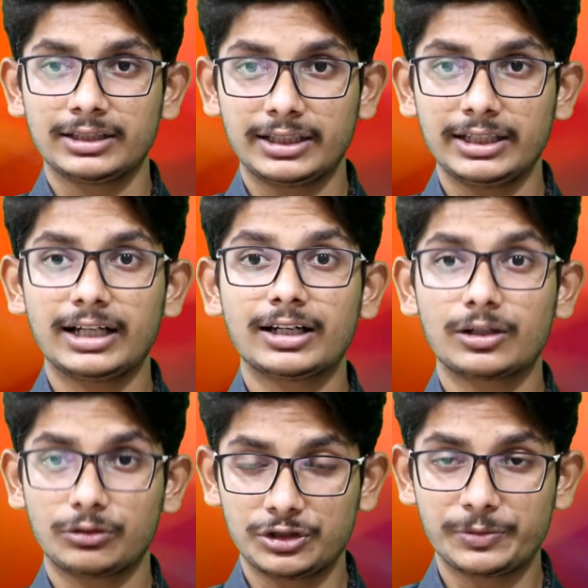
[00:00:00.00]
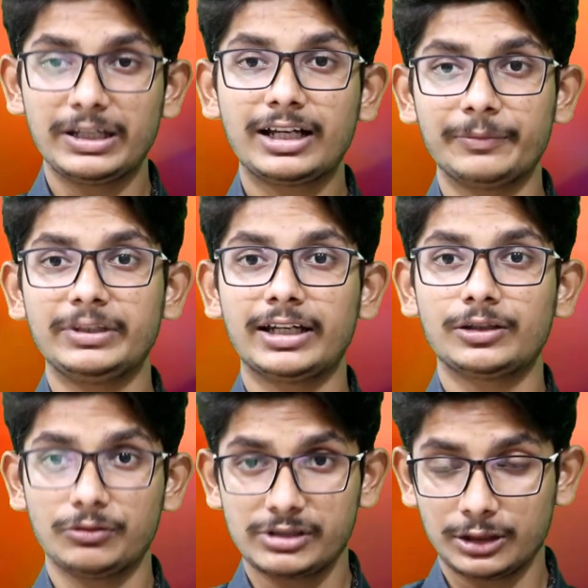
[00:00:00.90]
कि अगर कुछ भी कमी है
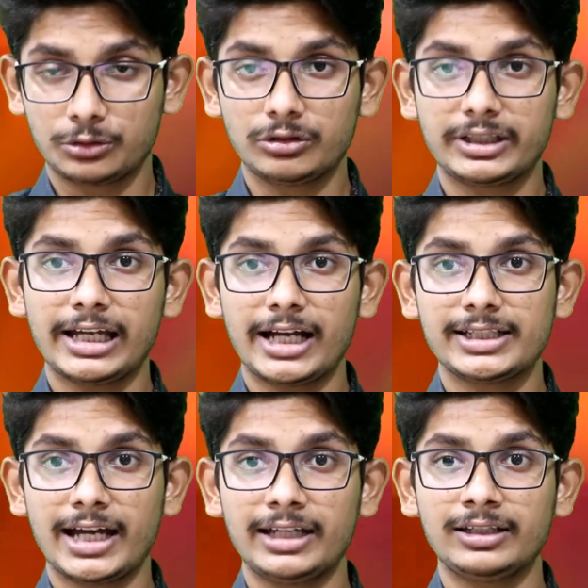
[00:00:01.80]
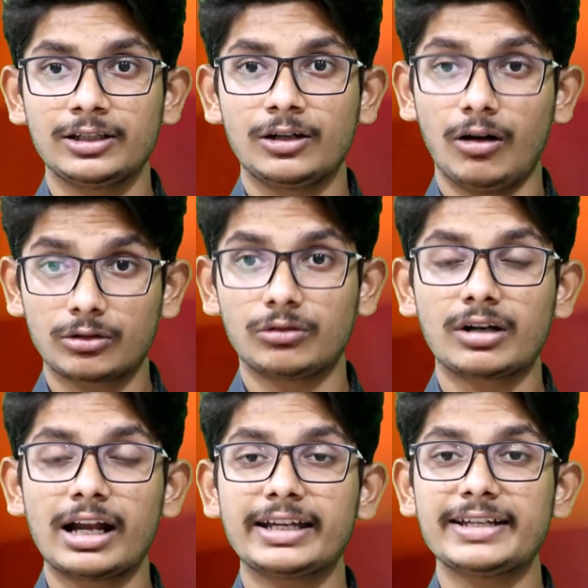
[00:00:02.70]
तो उसे दूर किया जाए और
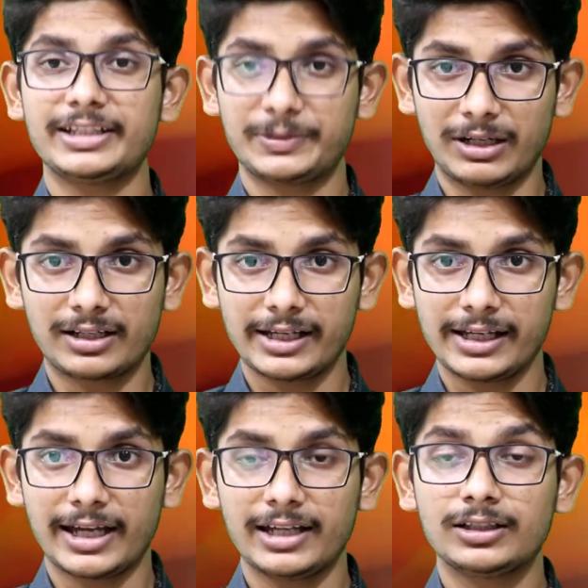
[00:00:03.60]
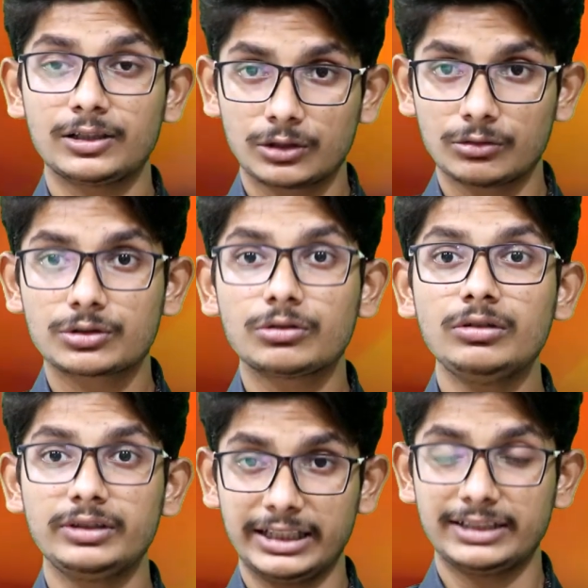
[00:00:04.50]
कोरोना केसेस बढ़ रहे हैं तो उसको
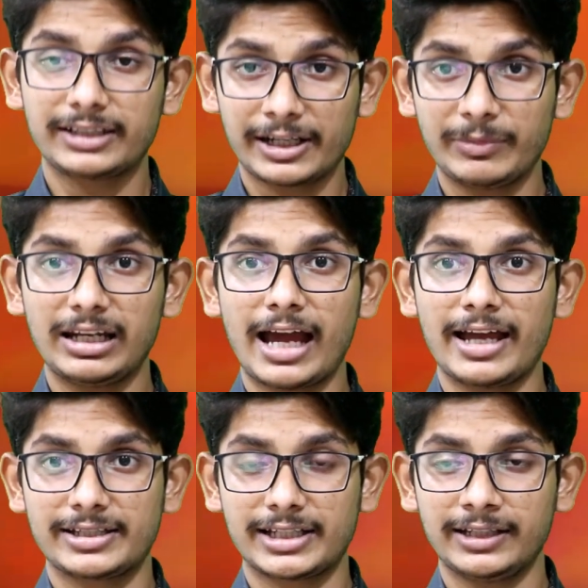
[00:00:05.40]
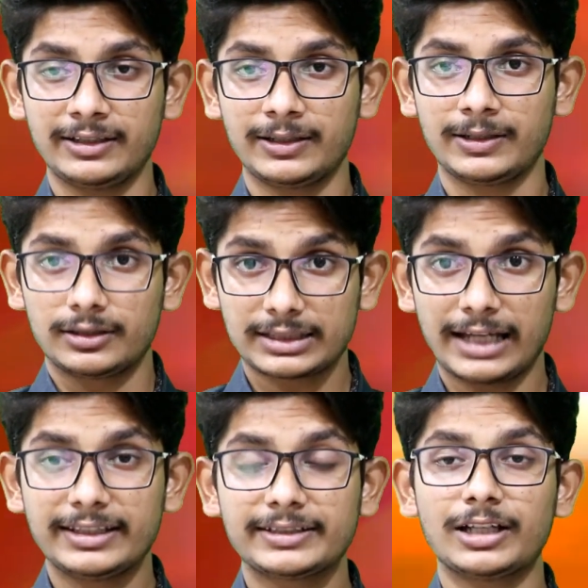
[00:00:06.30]
नियंत्रण में लाया जाए
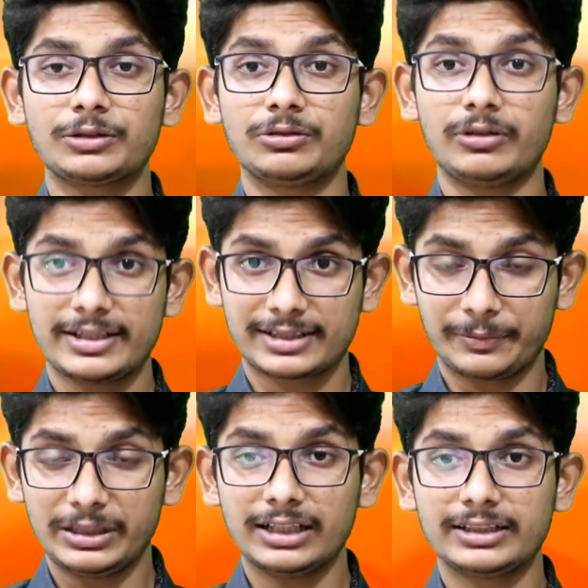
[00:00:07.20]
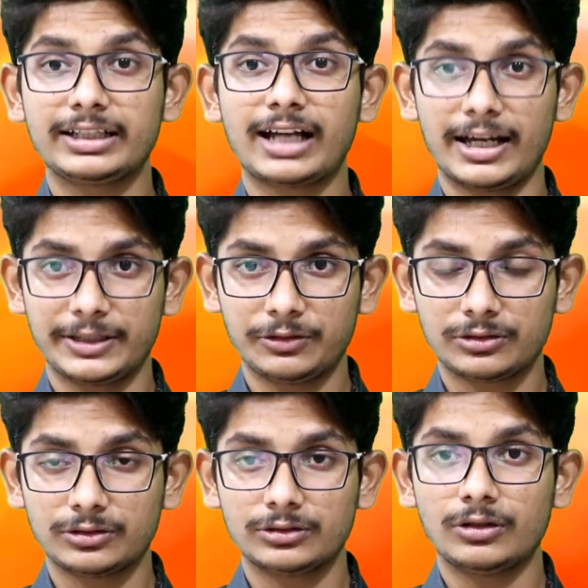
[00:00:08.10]
साथ ही साथ उन्होंने सभी अधिकारियों
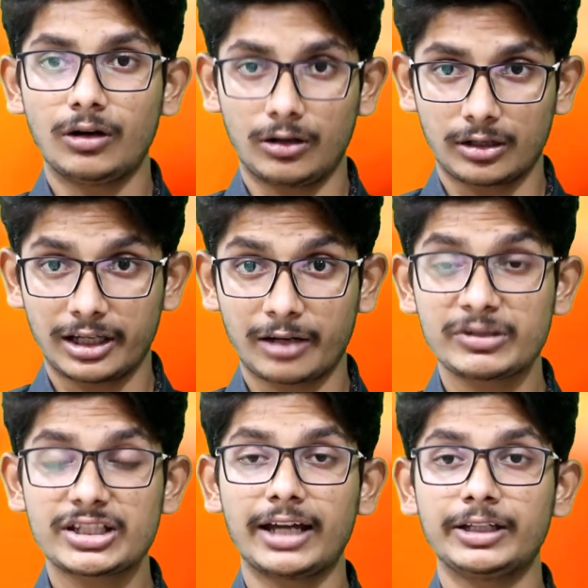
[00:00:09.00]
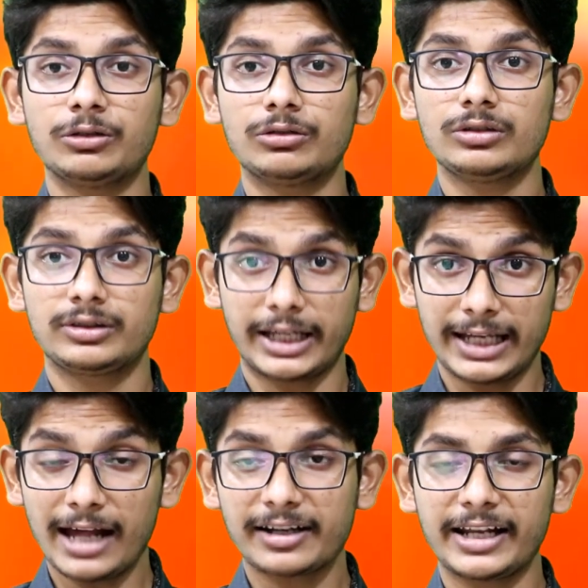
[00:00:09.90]
को और कर्मचारियों को
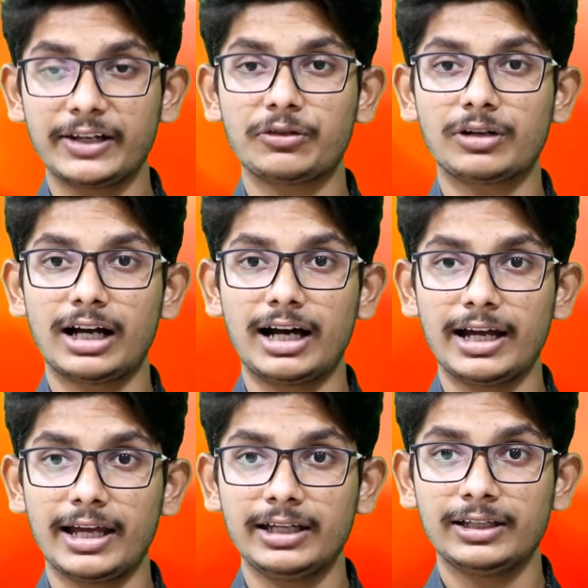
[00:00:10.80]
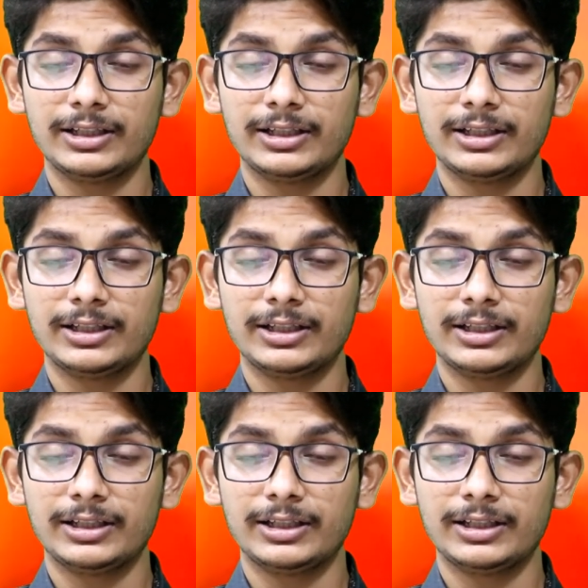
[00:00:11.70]
तैयार रहने को कहा है